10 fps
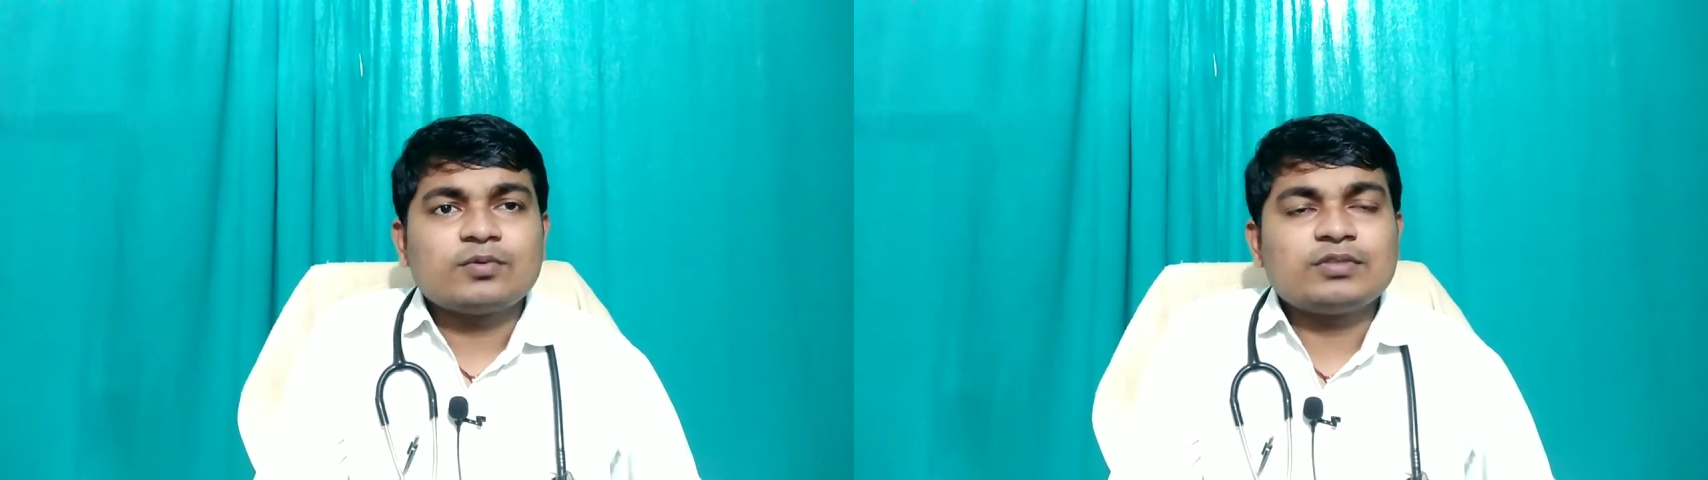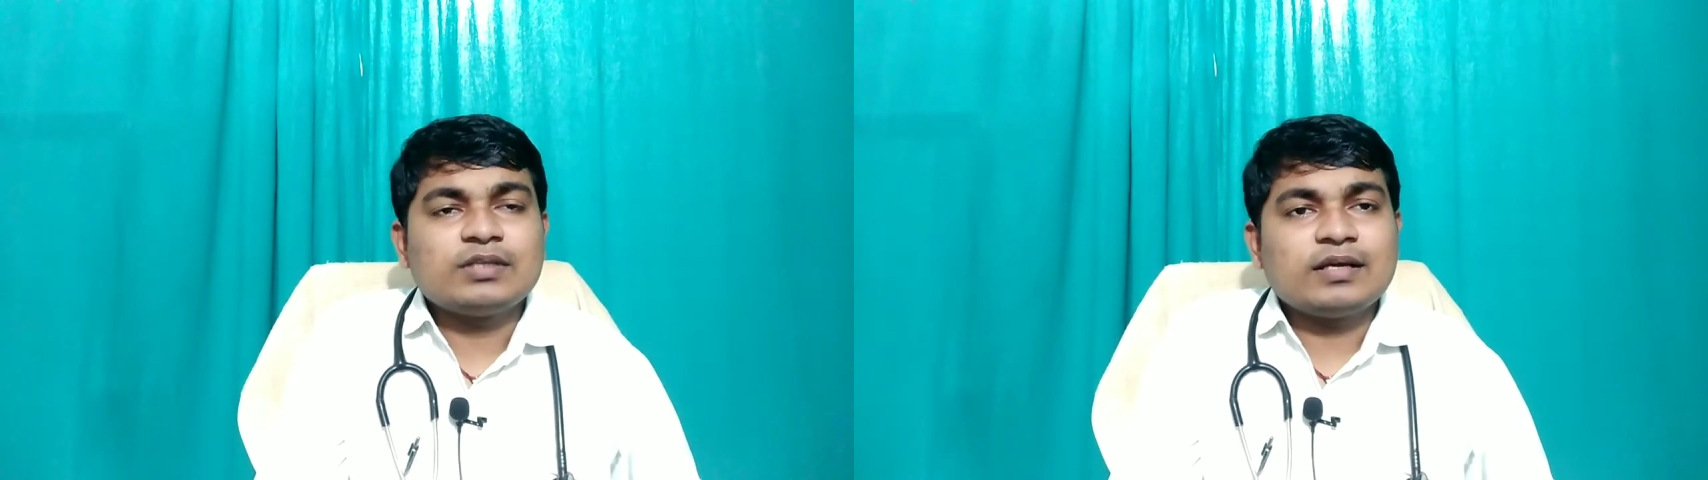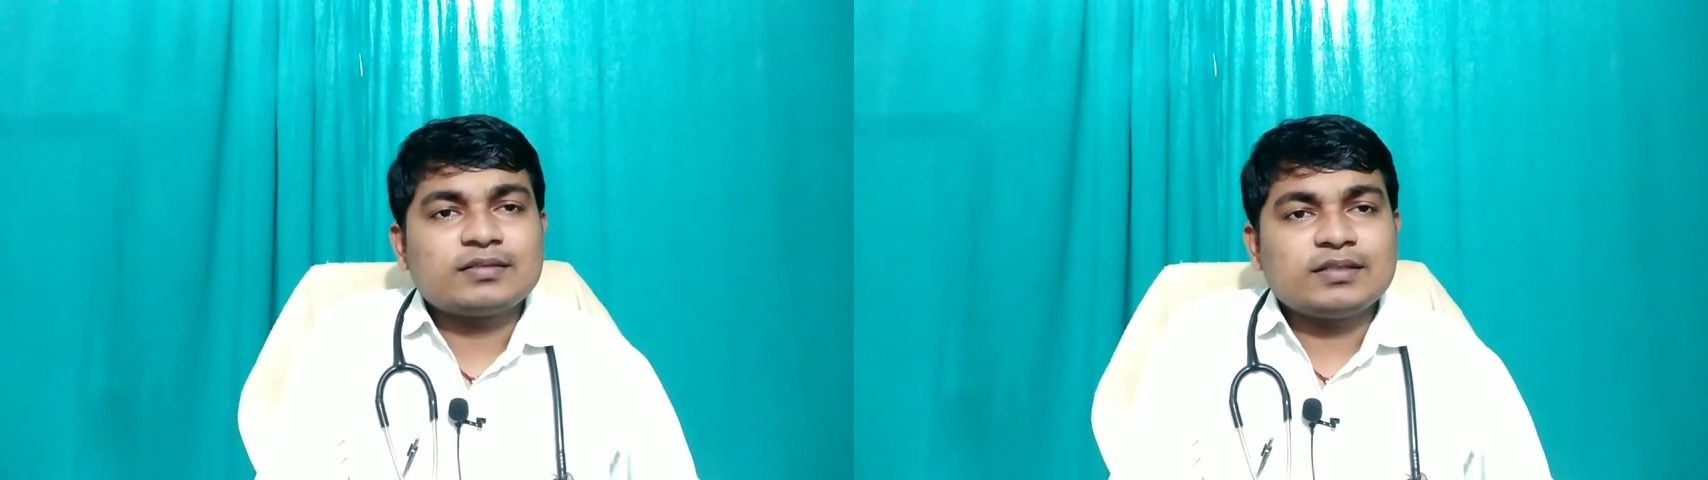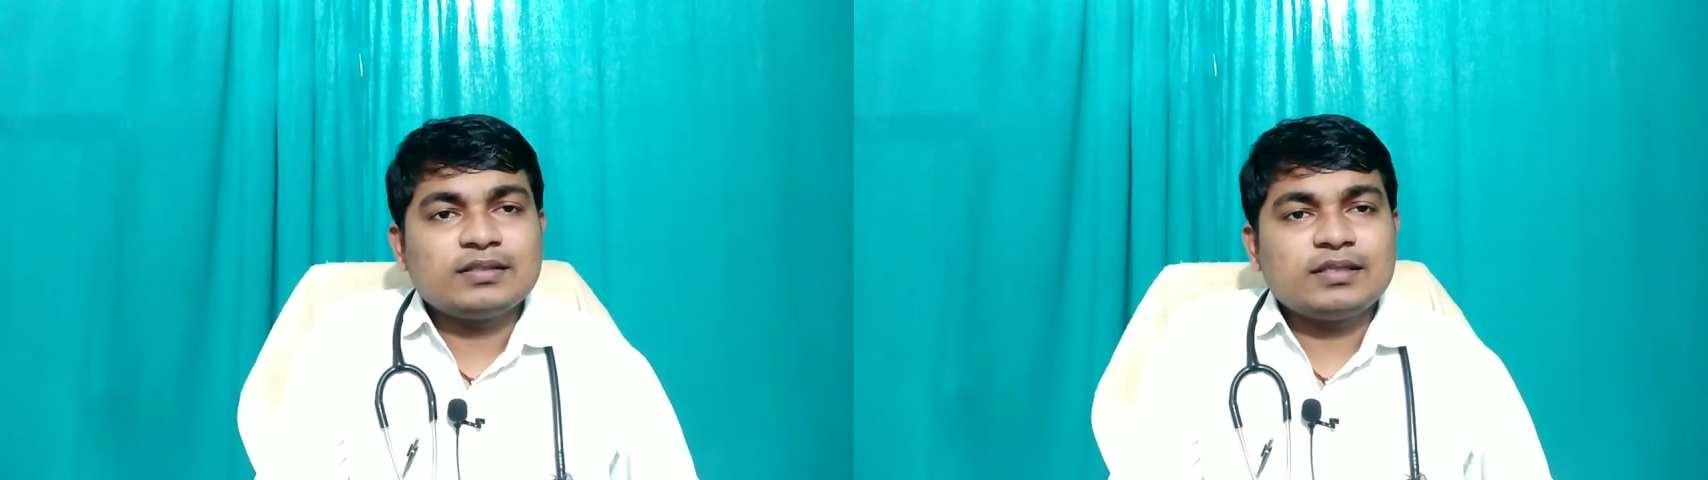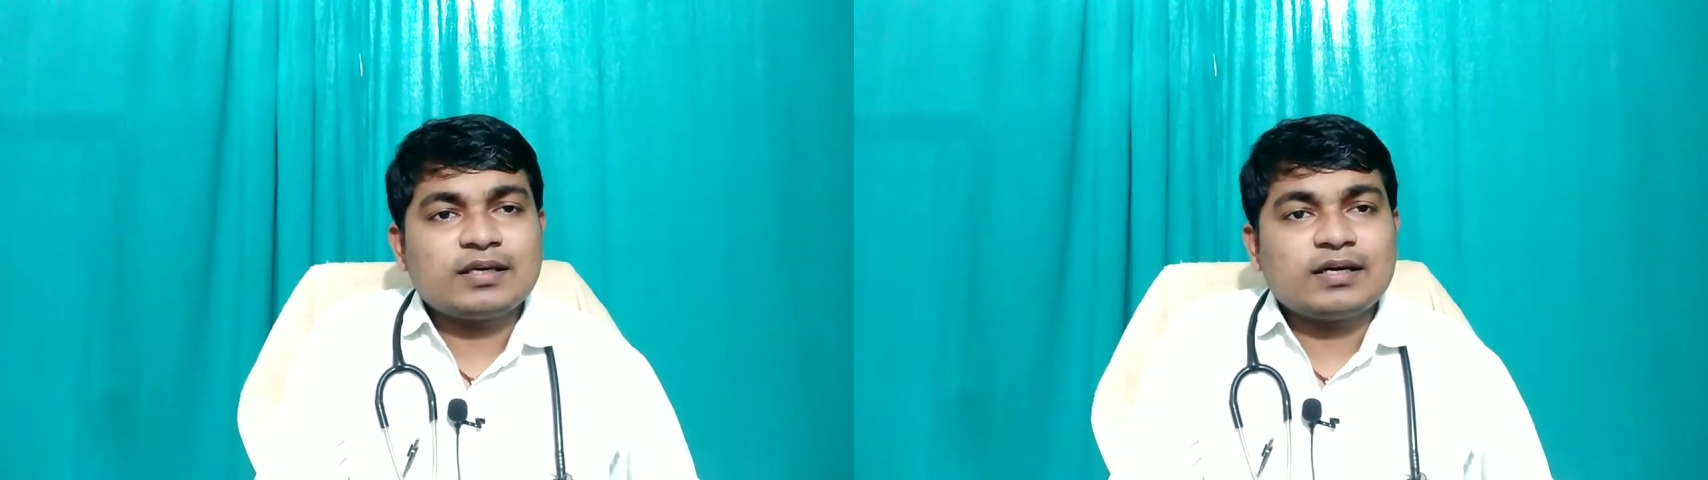कुछ
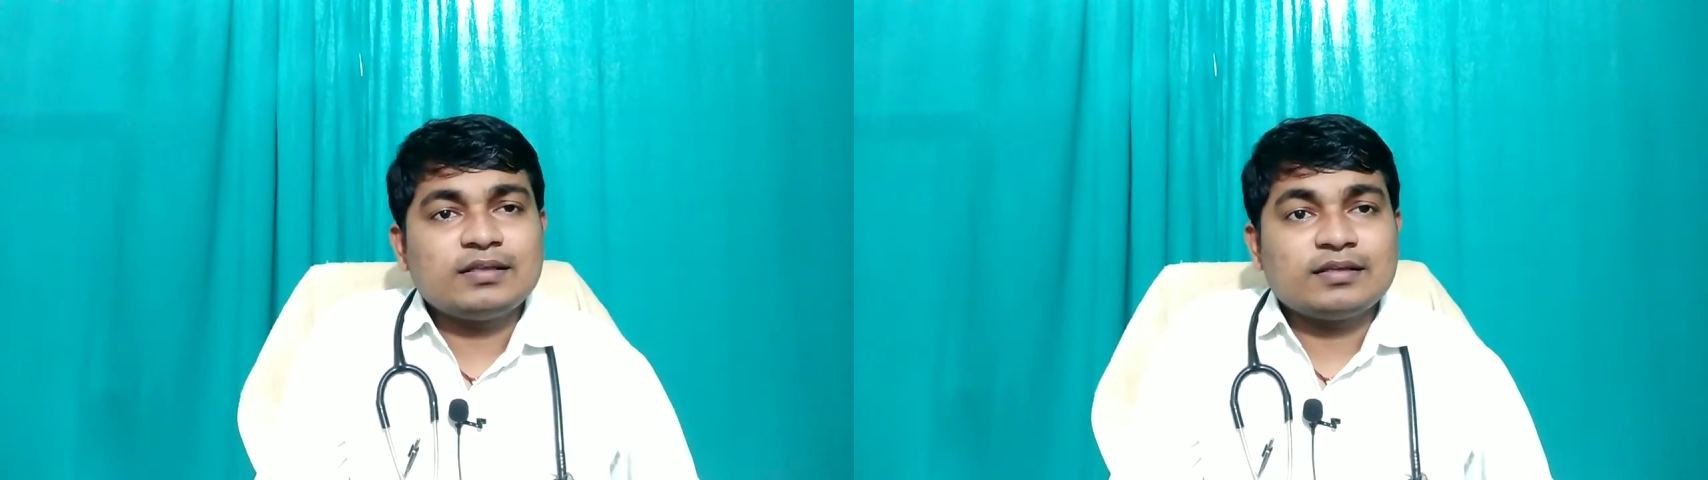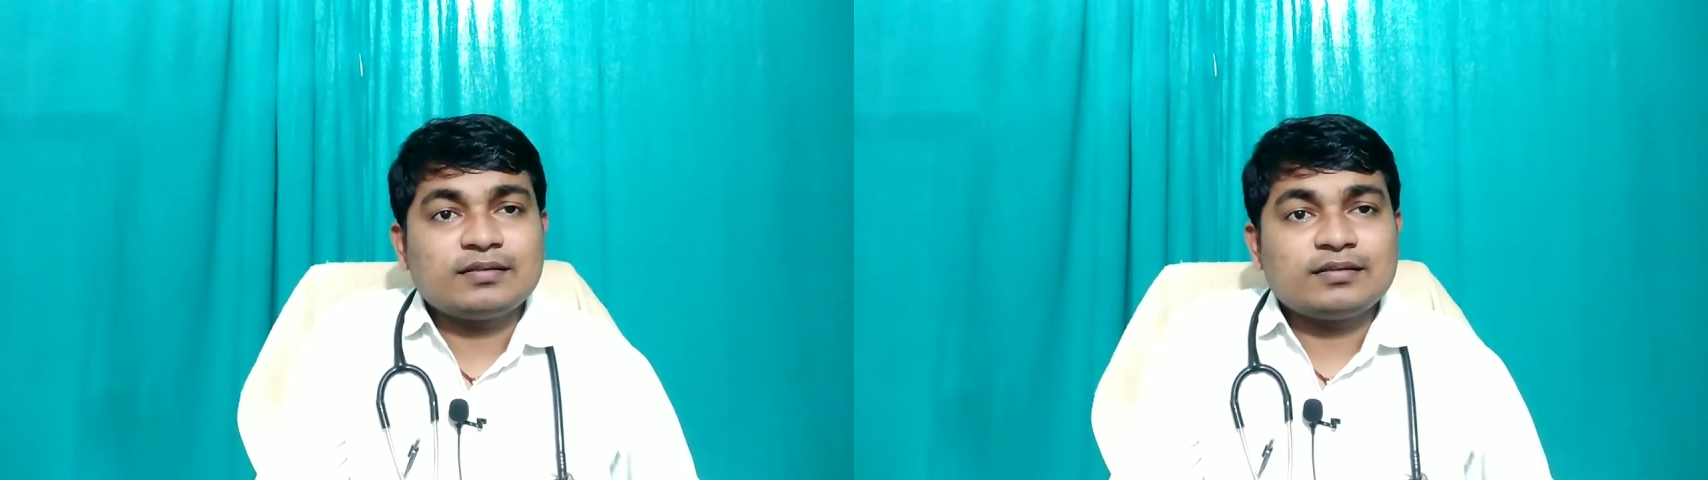लक्षण देखा जा